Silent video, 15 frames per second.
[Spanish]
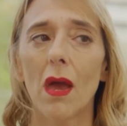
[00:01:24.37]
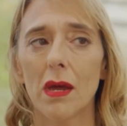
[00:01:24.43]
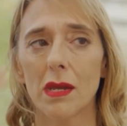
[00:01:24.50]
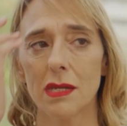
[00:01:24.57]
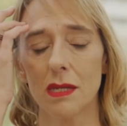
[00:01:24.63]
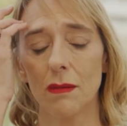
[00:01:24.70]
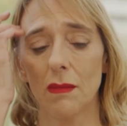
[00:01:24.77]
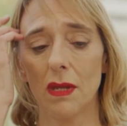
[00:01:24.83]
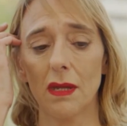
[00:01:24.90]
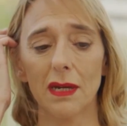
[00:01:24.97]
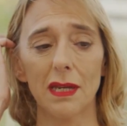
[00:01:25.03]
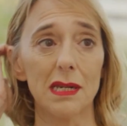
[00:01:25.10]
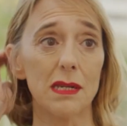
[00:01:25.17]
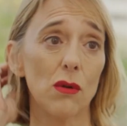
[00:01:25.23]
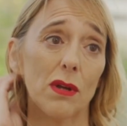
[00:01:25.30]
Si me
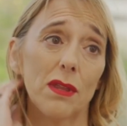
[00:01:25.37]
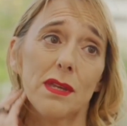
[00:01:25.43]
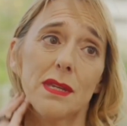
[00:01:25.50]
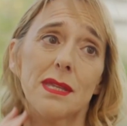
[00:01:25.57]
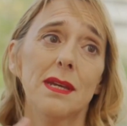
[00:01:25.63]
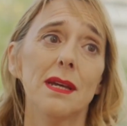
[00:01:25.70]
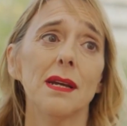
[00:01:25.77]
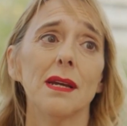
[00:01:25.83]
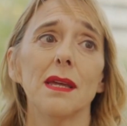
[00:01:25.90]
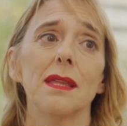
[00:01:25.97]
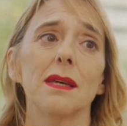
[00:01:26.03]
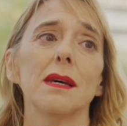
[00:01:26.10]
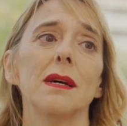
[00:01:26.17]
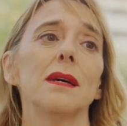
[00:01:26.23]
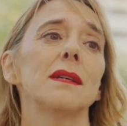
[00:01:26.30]
dijeras lo que hiciste,
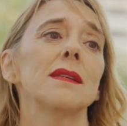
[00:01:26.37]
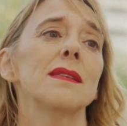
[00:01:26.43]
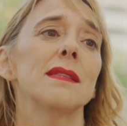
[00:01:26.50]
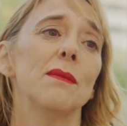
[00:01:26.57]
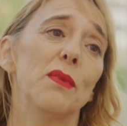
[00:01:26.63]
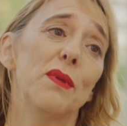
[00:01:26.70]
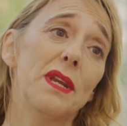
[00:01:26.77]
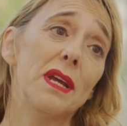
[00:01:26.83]
quizás te podría